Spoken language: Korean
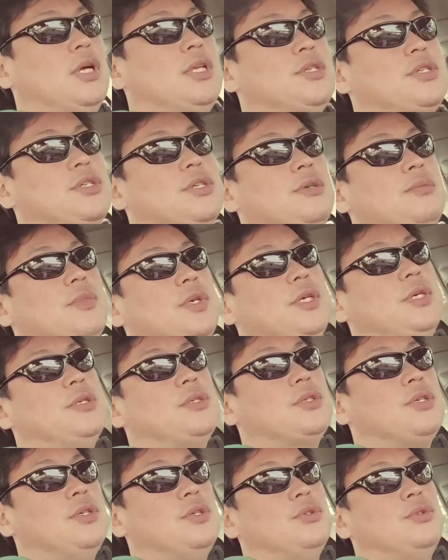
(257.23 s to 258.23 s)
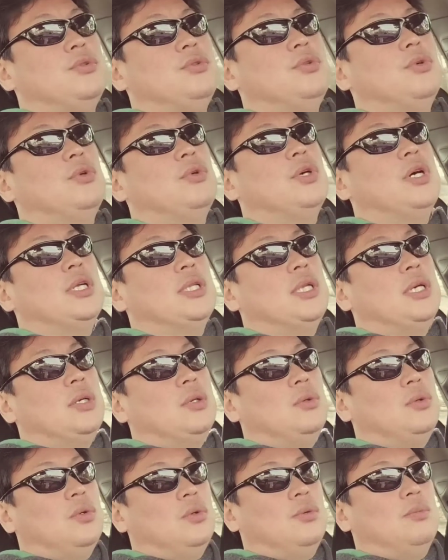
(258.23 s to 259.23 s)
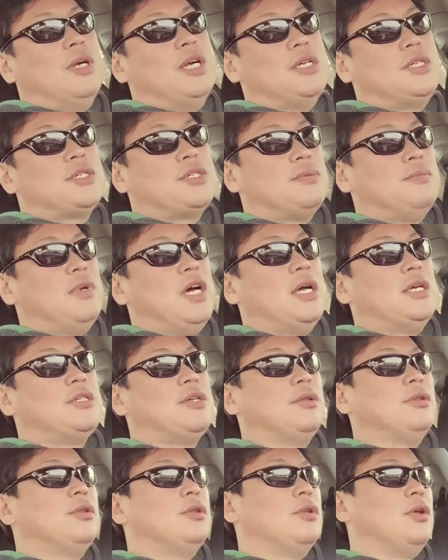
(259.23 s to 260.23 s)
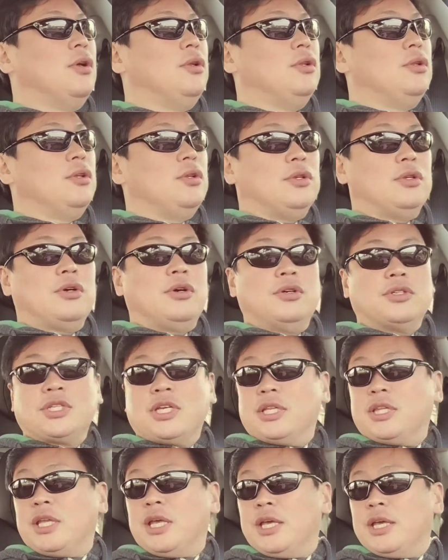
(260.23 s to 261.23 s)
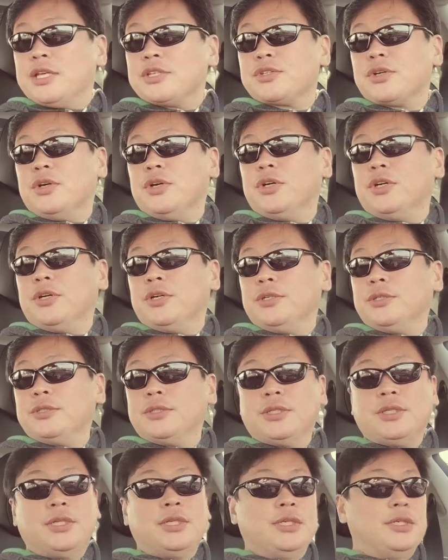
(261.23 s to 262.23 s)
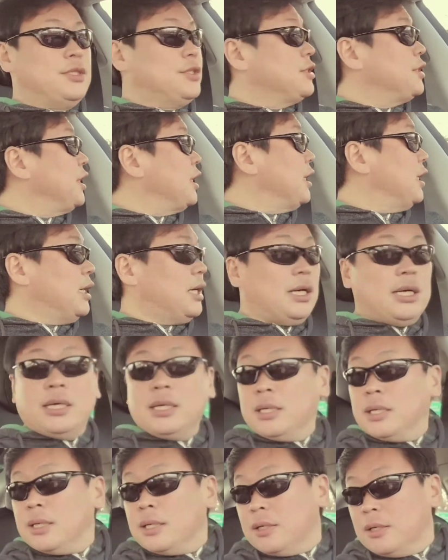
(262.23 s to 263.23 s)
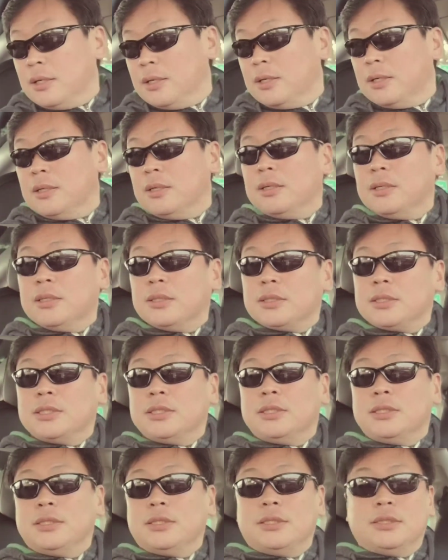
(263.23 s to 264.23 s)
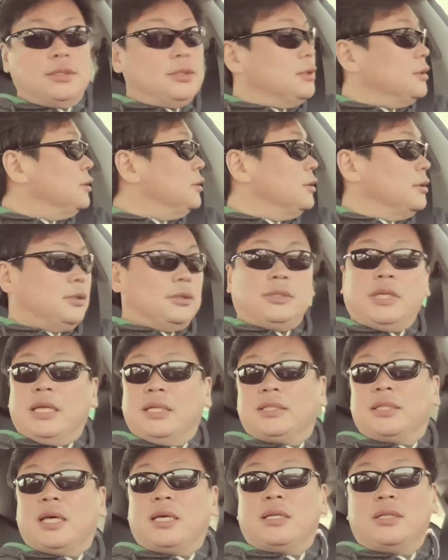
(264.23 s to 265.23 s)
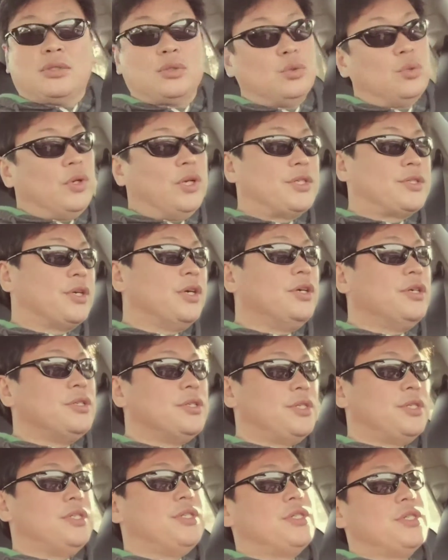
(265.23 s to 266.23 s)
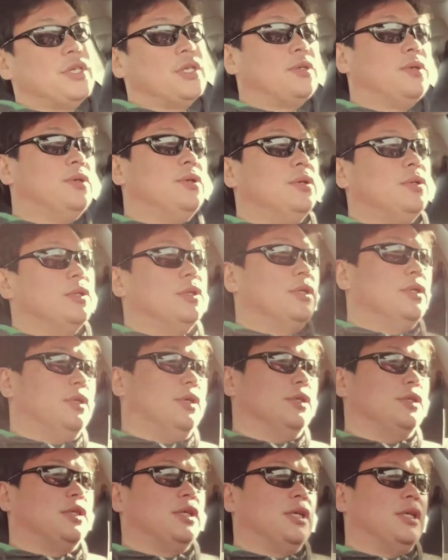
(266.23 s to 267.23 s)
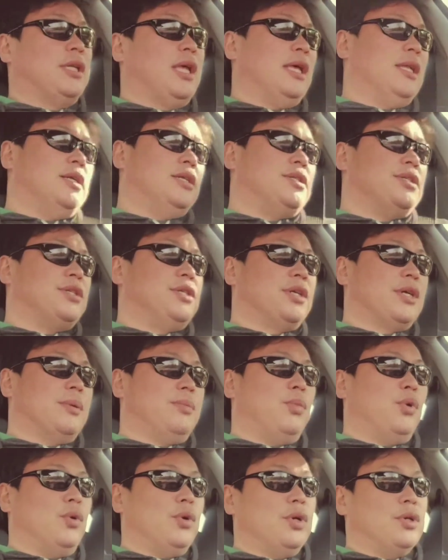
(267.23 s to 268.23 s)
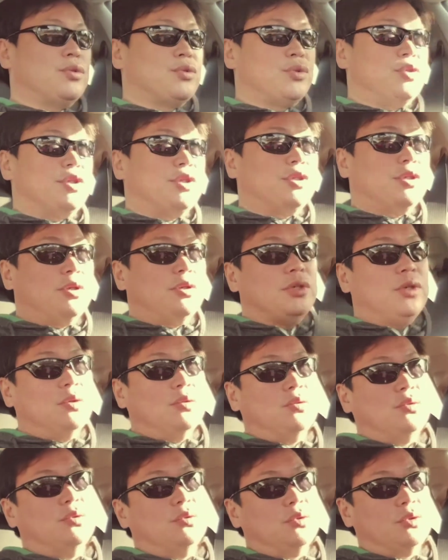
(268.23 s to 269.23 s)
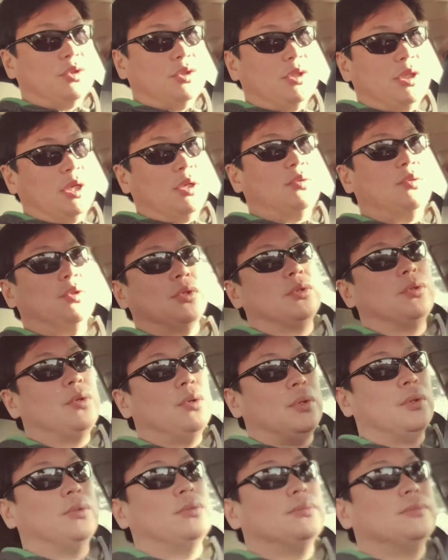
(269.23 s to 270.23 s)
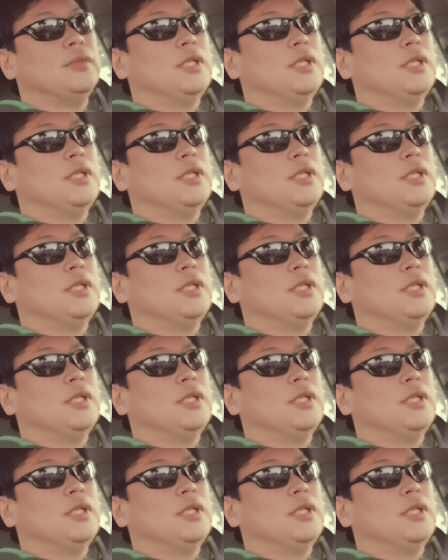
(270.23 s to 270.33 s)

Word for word: 관점에서 유용하다고 말씀하셨던 것에 대해서 제가 어, 그 데이터를 구해서 실제로 어떻게 되는지 이렇게 보여주는 그런 연구를 하고 있고